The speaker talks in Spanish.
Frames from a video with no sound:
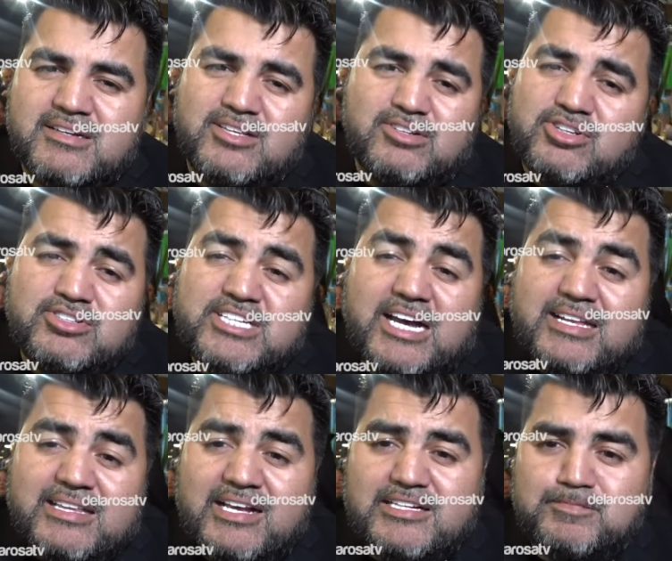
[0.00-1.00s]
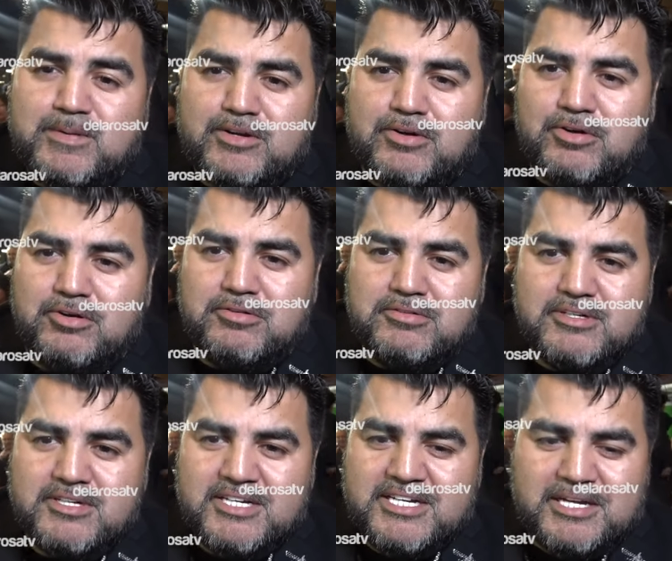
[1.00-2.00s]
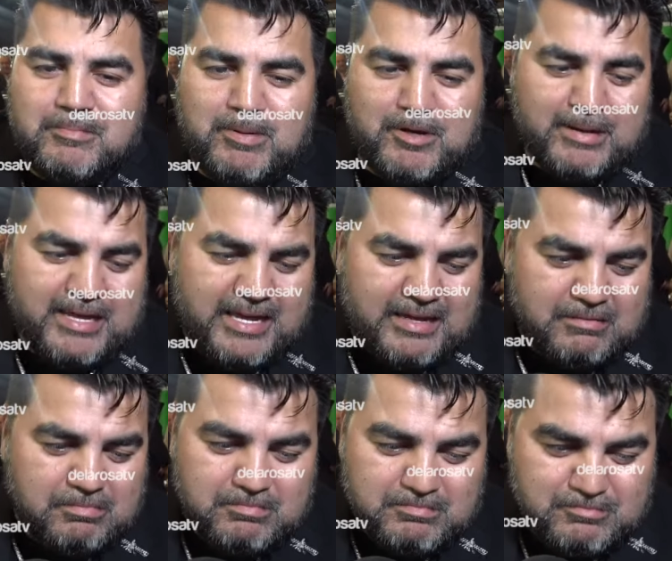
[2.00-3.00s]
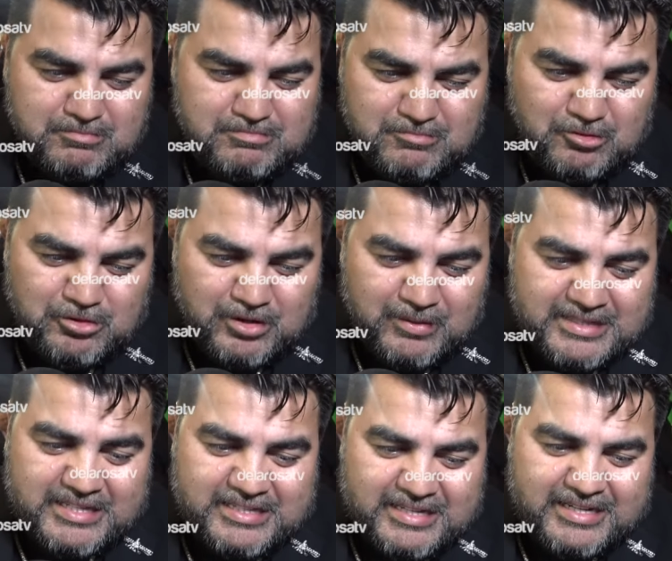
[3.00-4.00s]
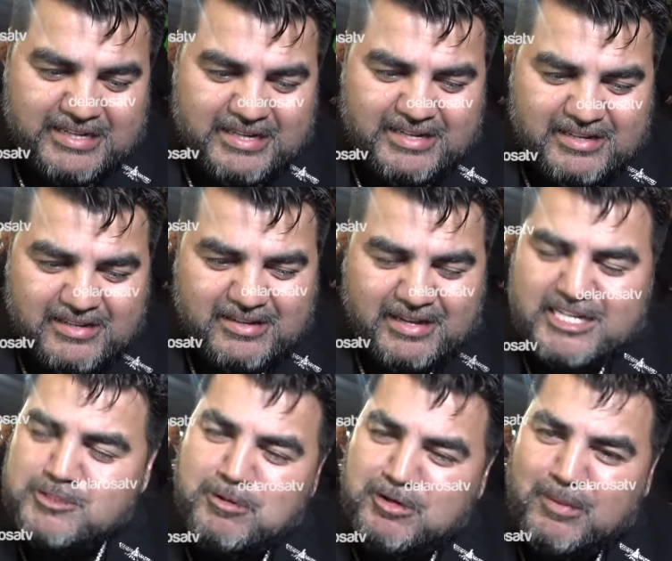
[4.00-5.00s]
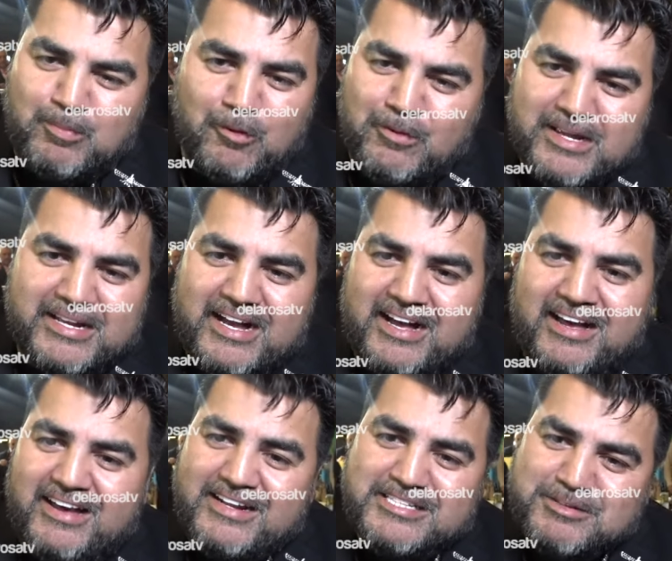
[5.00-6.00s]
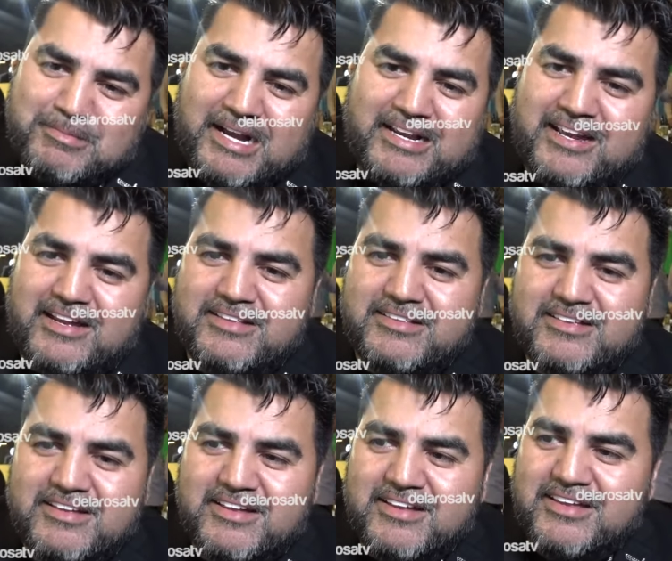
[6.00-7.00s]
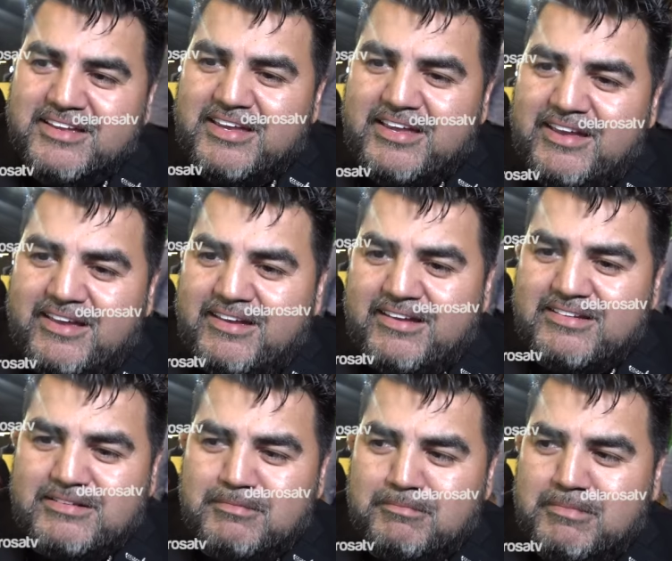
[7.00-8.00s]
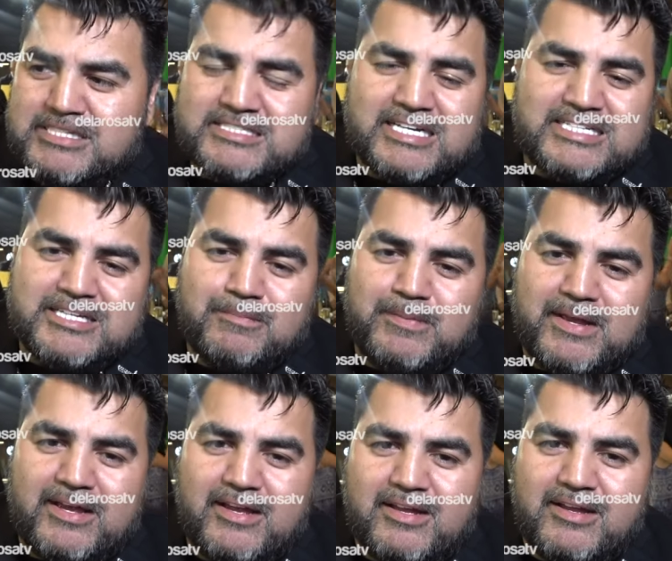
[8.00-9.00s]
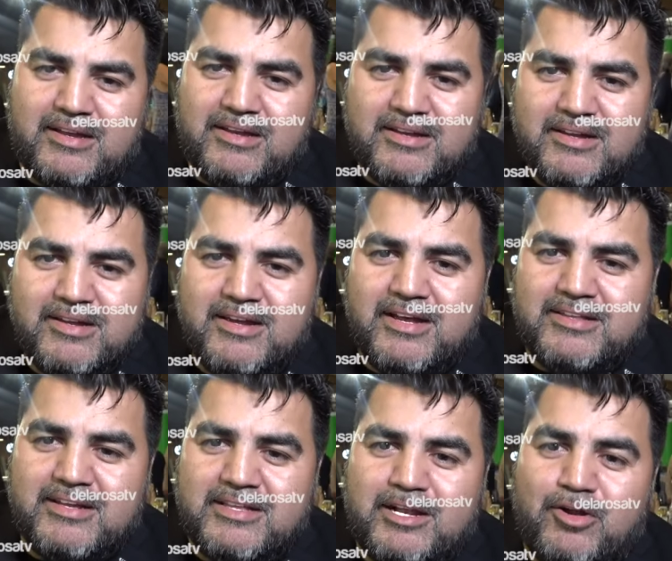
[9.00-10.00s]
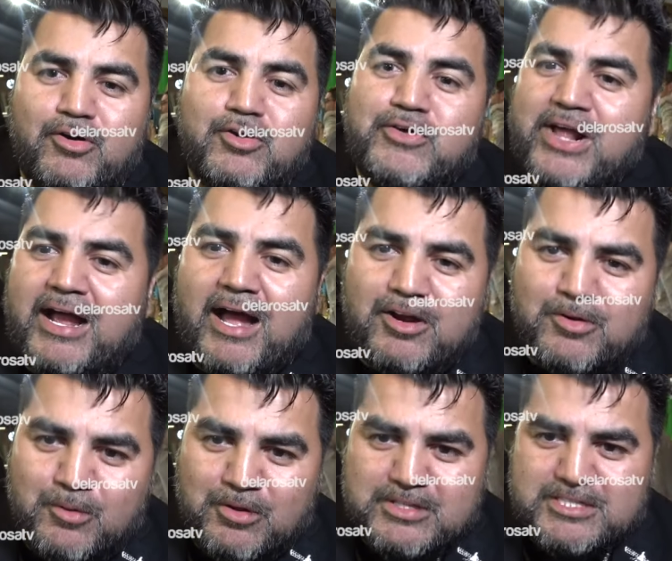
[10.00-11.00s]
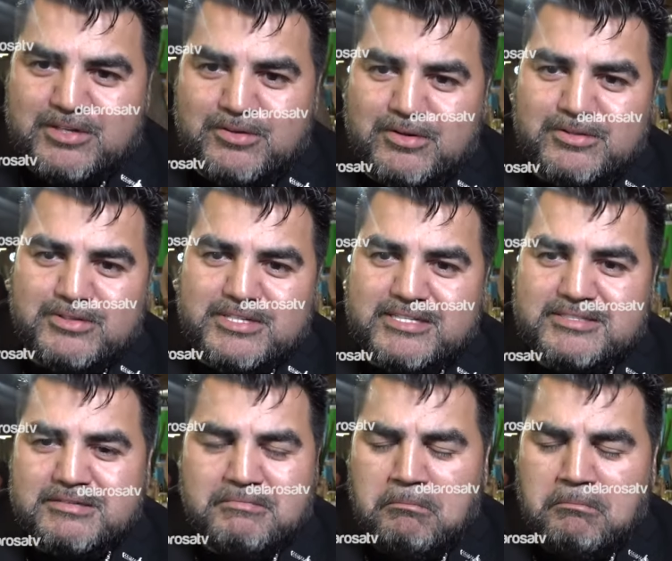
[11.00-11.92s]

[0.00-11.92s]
no son ciertas, pero, pero vaya, uno debe entender que, eres figura pública, eres imagen y vas a estar siempre en, el ojo del huracán, como dicen, ¿no? Entonces,